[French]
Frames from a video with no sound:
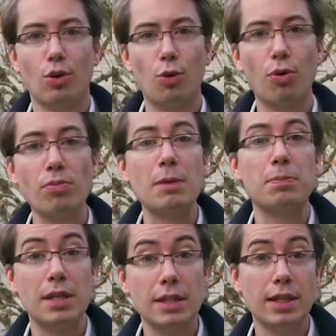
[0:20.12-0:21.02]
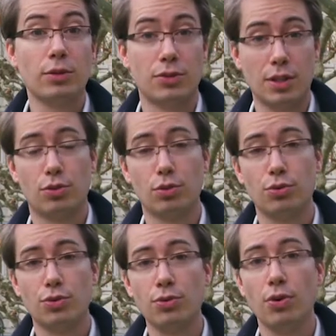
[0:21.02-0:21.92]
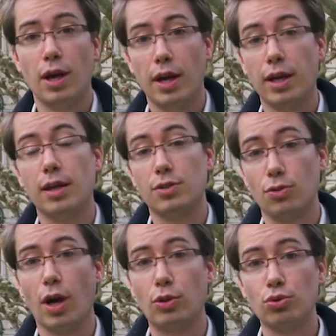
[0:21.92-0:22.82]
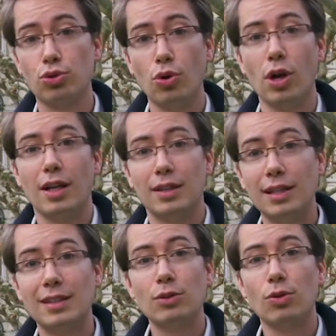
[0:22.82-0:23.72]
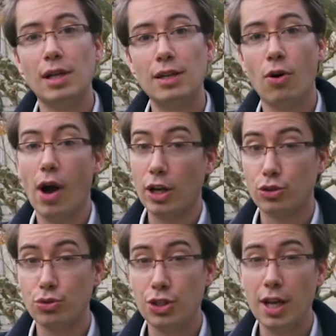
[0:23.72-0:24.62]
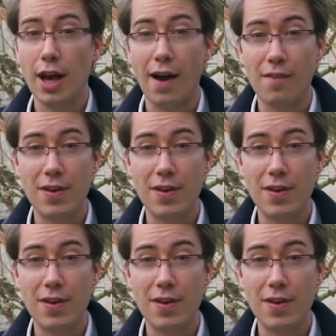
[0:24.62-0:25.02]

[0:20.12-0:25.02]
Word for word: Le premier pilier de cette solution est et sera toujours d'aider nos clients à juger, à